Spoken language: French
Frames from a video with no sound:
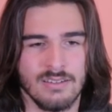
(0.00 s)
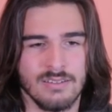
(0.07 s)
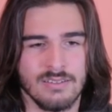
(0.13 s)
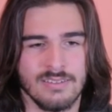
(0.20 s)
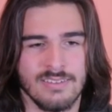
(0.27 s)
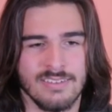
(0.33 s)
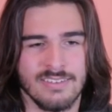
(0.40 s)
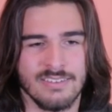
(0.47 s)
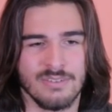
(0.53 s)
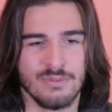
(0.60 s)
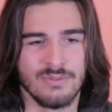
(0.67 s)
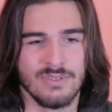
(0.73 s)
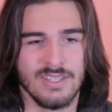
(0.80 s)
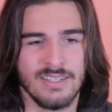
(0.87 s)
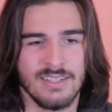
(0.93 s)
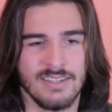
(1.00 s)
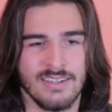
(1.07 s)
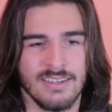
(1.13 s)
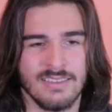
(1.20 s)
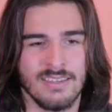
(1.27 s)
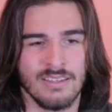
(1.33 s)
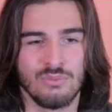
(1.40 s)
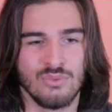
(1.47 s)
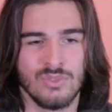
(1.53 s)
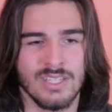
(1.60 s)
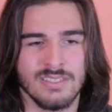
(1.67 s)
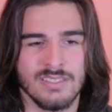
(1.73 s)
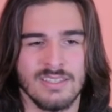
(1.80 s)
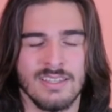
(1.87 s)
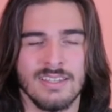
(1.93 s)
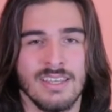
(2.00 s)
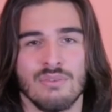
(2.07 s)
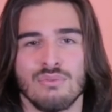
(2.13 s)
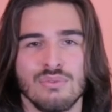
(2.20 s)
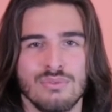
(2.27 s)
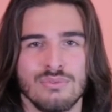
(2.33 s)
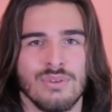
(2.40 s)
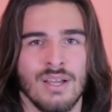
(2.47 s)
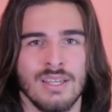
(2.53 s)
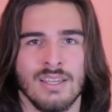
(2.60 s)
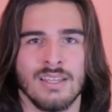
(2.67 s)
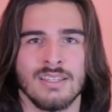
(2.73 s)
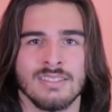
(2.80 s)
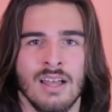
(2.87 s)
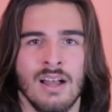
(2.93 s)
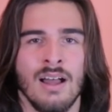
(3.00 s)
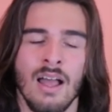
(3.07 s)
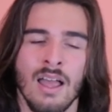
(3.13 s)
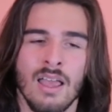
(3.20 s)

euh, une, fille qui était toute excitée, qui a voulu nous faire un câlin, etc.